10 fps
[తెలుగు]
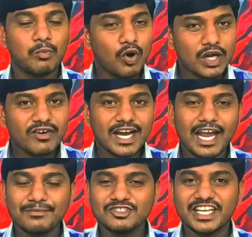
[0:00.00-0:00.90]

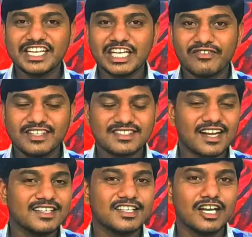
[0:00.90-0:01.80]
పూర్వకాలము జరిగినటువంటి
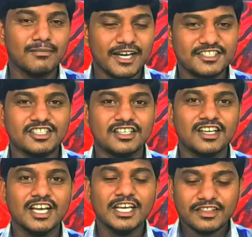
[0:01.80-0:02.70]
సంగతులను మరిచి
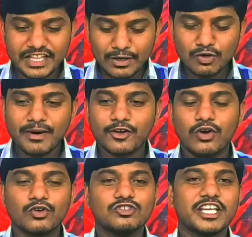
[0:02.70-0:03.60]
దేవుడు మన
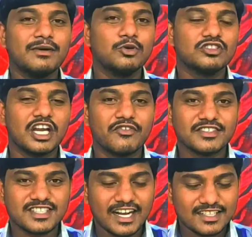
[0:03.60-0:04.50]
కొరకు
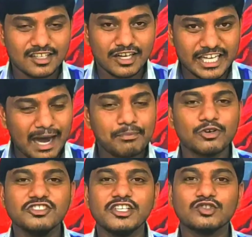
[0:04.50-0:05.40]
చేయబోతున్నటువంటి సంగతులను
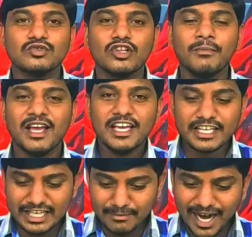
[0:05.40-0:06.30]
జ్ఞాపకం చేసుకుందాం
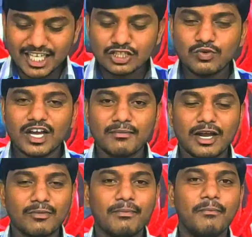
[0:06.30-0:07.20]
ఈ మాట ద్వారా
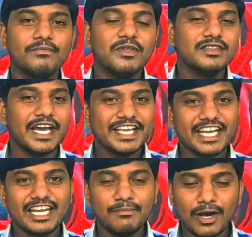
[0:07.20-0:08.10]
మనం
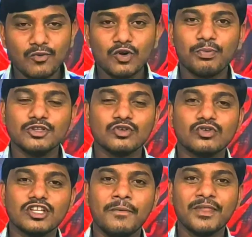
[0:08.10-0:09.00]
ధైర్యాన్ని బలమును
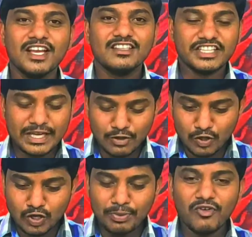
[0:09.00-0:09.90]
పొందుకుందాం
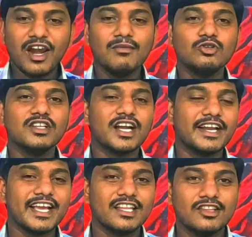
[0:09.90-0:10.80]
దేవుని కృప వల్ల ముందుగా
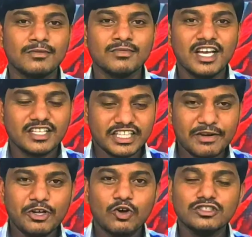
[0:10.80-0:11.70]
అడిగేద్దాం
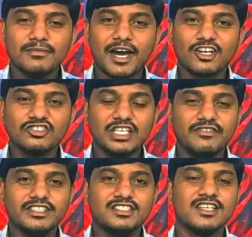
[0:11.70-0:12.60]
దేవుడి కొద్ది మాటలు
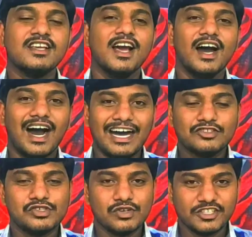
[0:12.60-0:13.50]
దీవించి
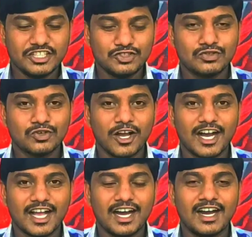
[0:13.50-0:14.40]

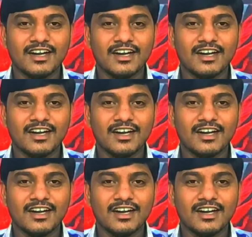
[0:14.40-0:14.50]
ఆశీర్వదించునుగాక